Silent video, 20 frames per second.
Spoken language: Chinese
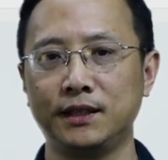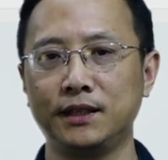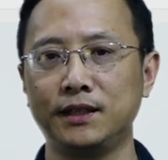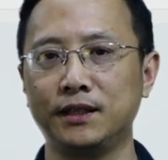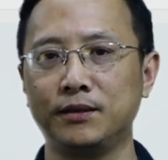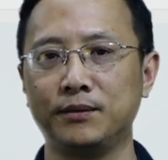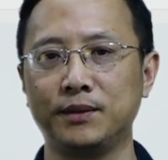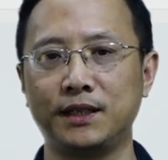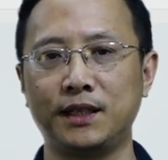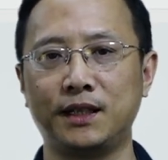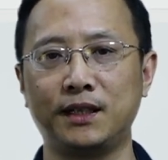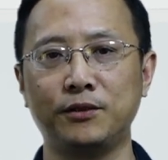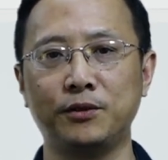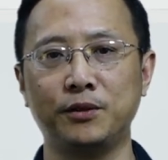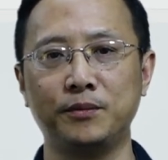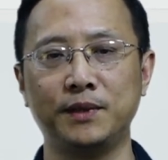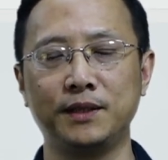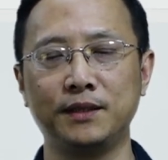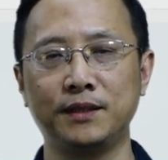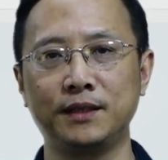那么当然，我
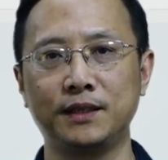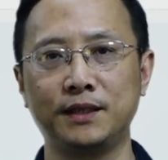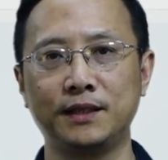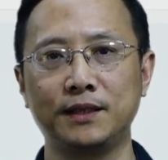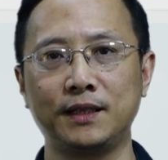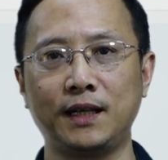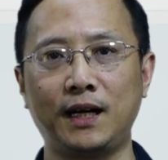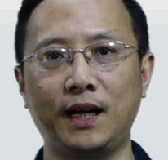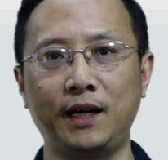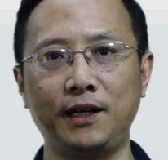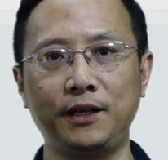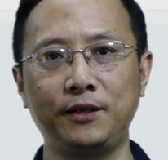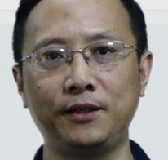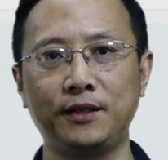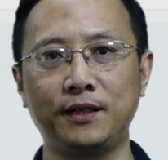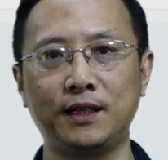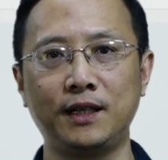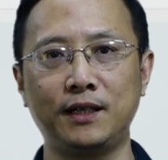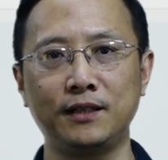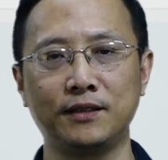们还
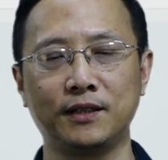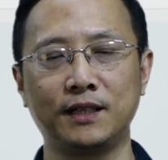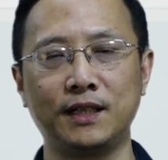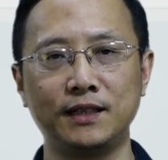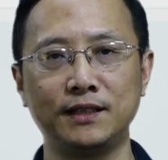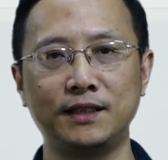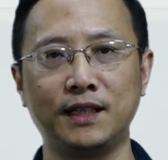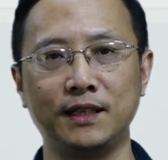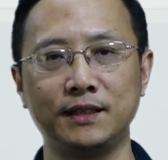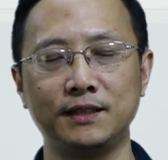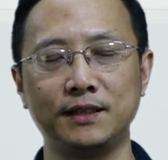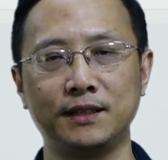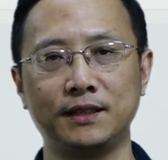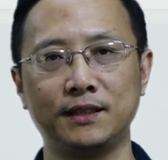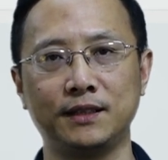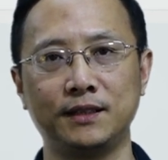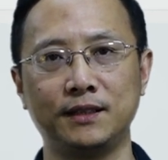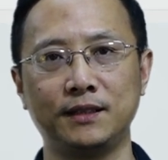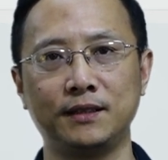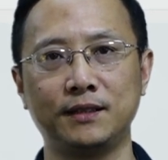看到刚才这
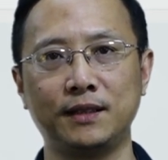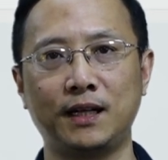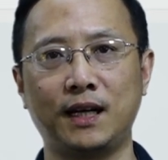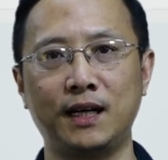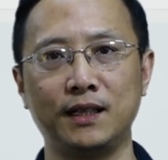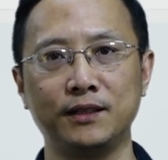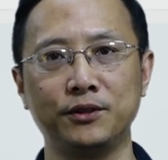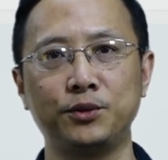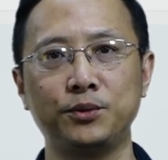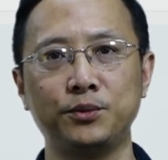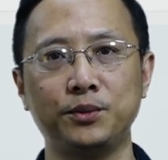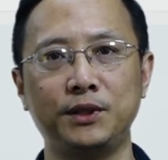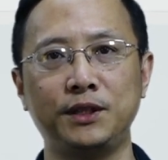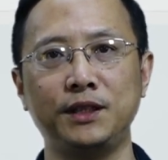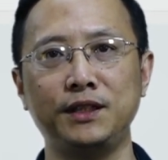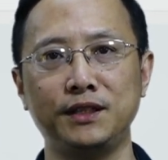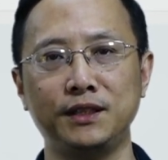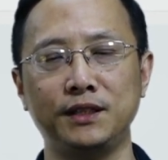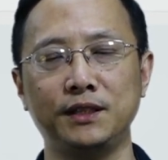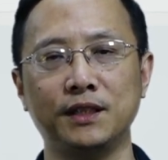个函数
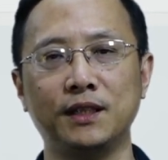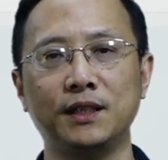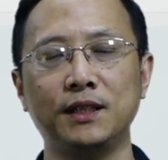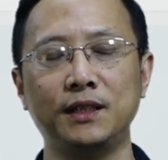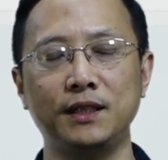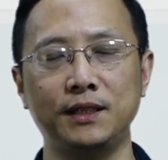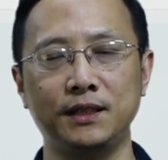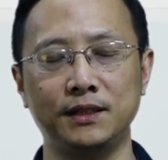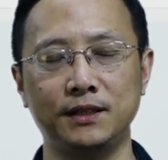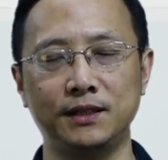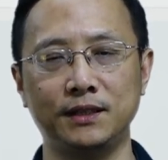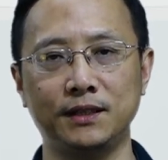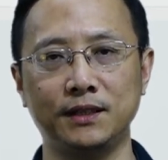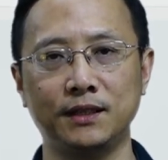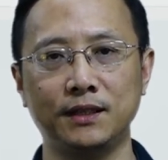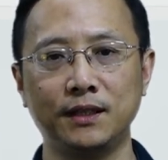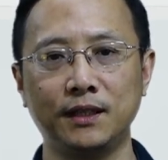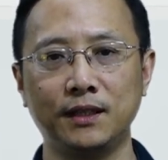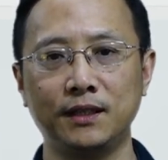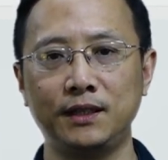定义以及
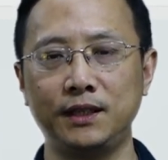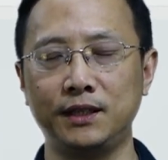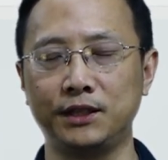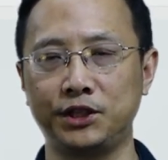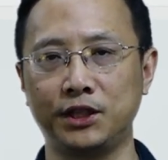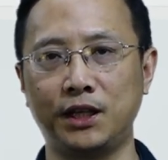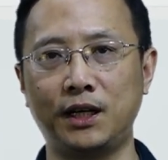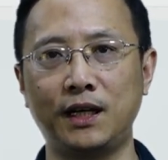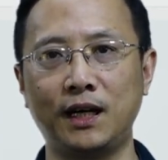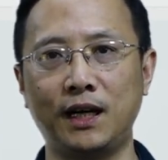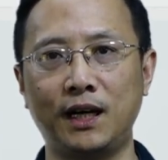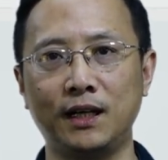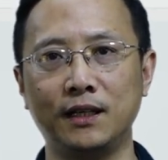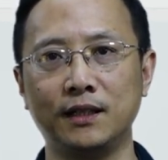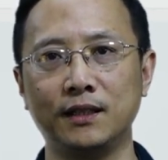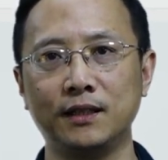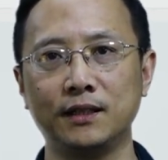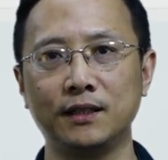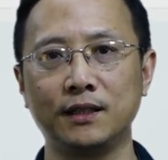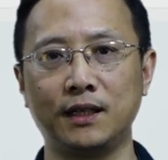第十二行
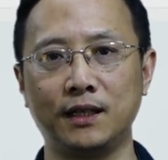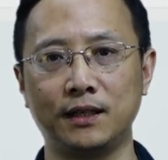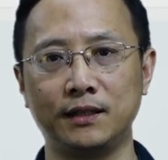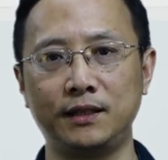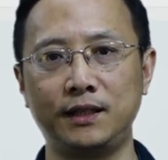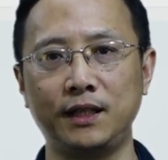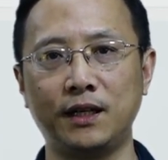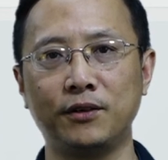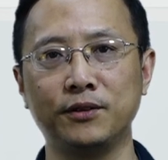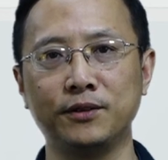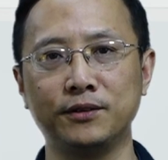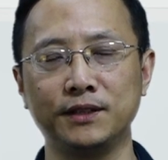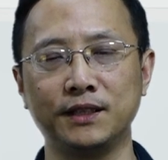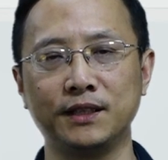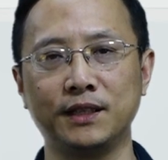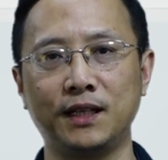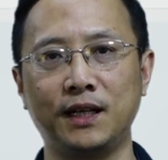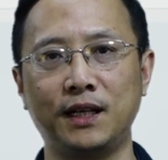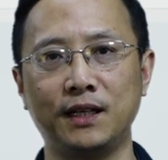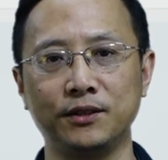啊调用这
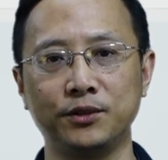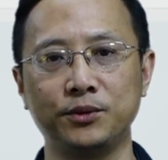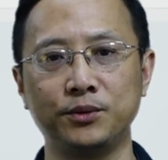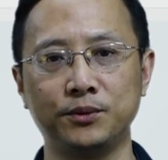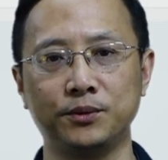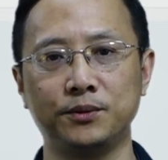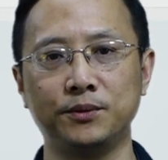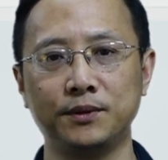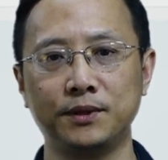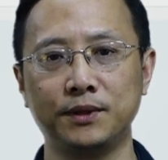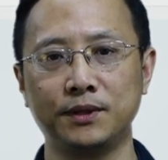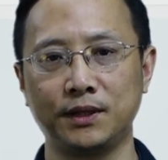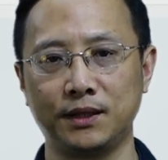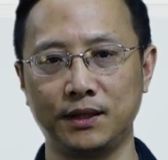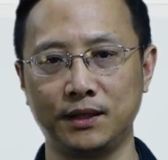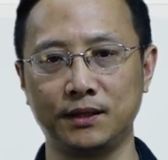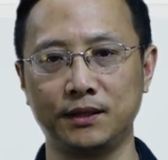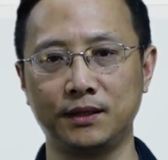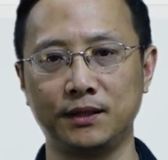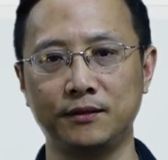个函数
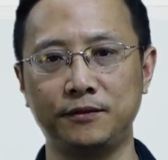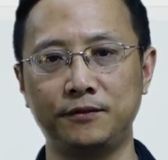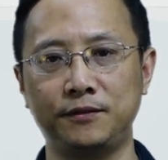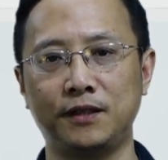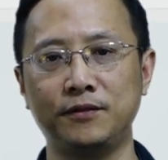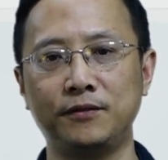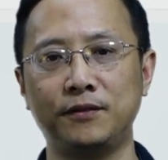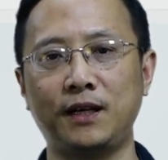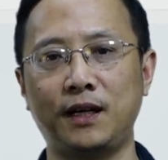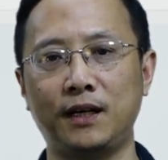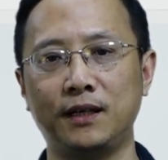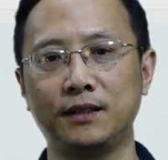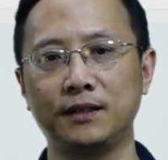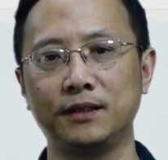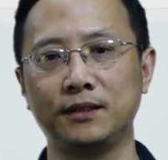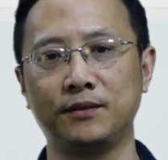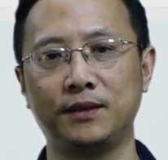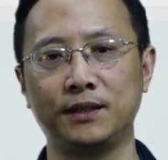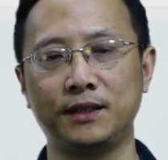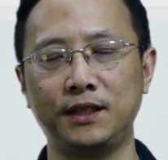呃的方法
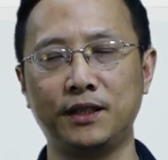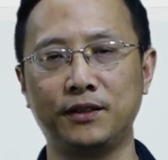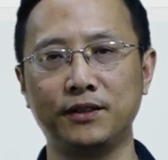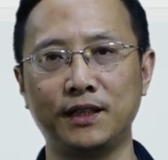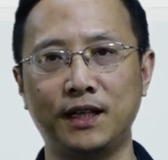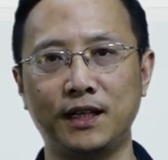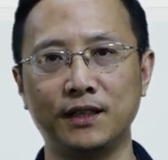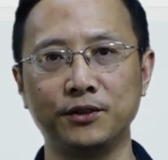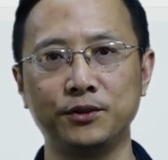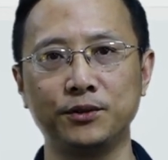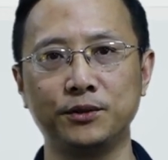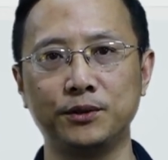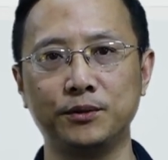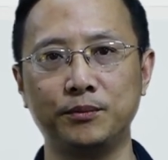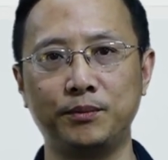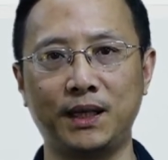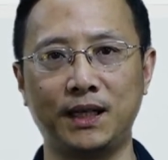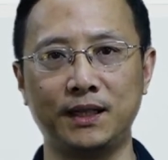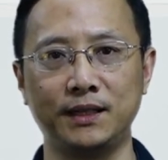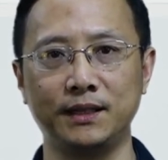是吧？调用函数
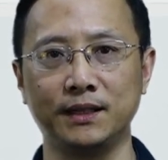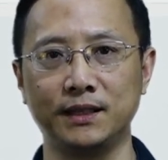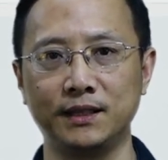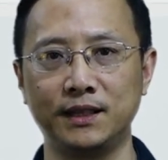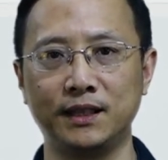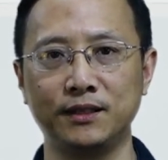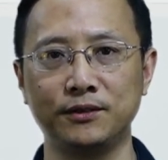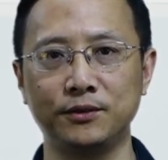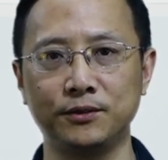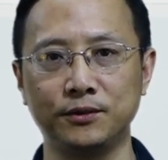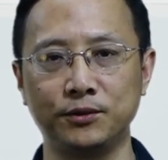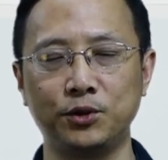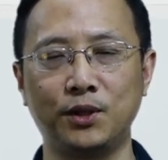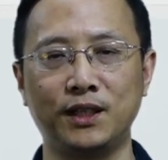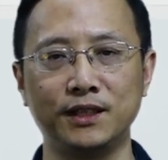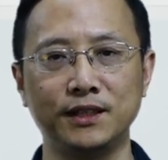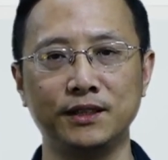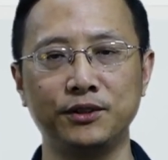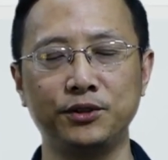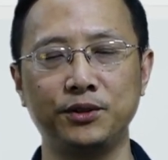把一个参数传
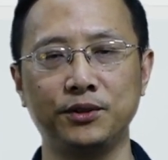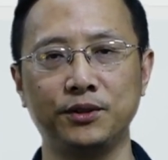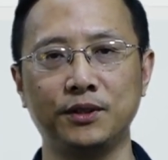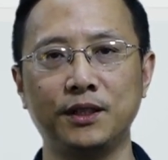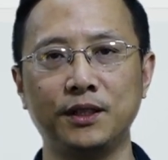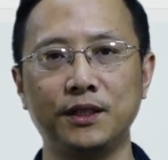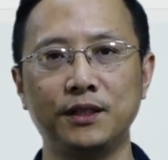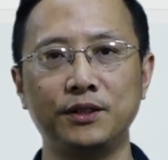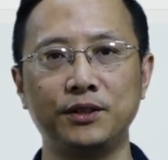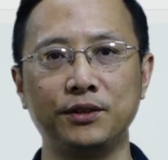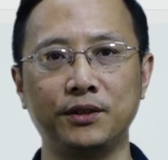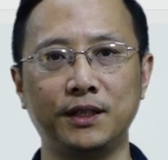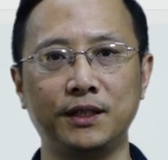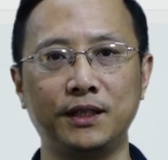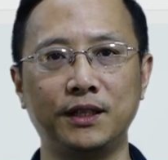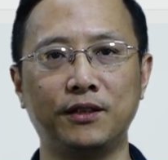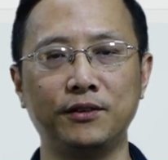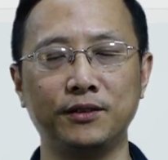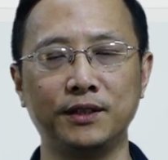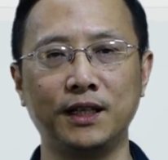进去就可以
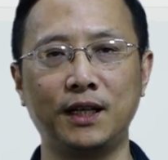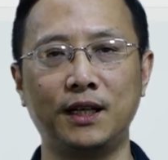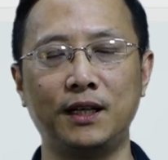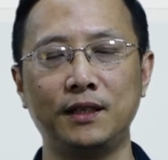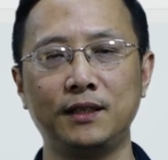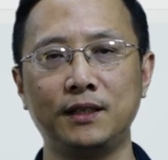调用它。